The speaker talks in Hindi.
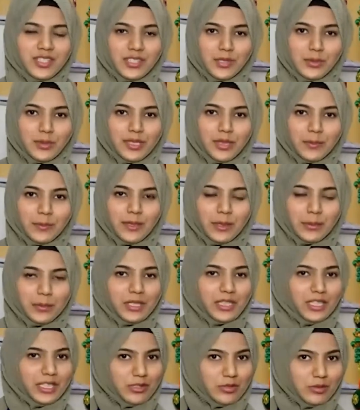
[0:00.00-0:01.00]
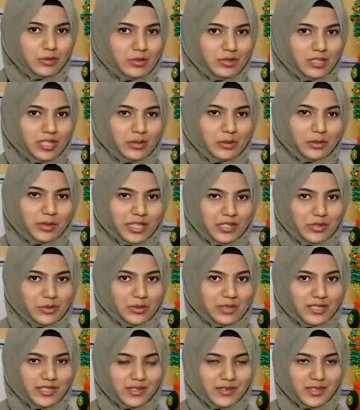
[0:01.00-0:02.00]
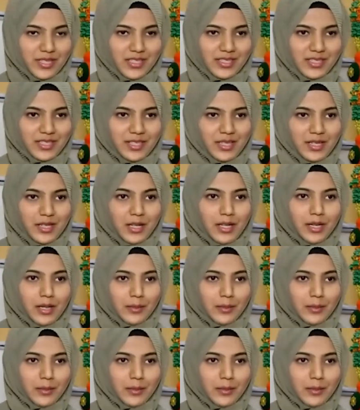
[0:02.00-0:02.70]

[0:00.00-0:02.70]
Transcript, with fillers: जी एस वाई डिपार्टमेंट लिंगसुगुड़ तालुक रायचूर डिस्ट्रिक्ट से